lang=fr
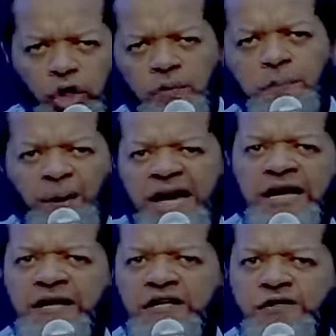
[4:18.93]
une
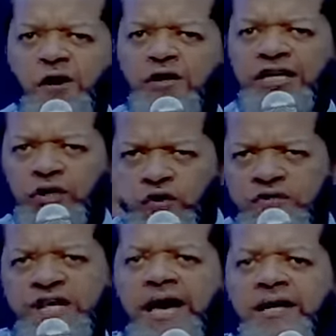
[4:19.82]
bénédiction qui
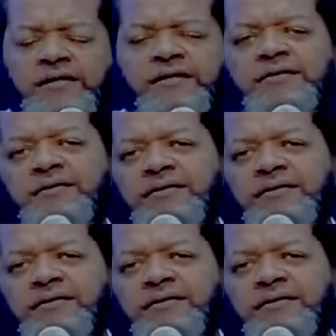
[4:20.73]
nous aide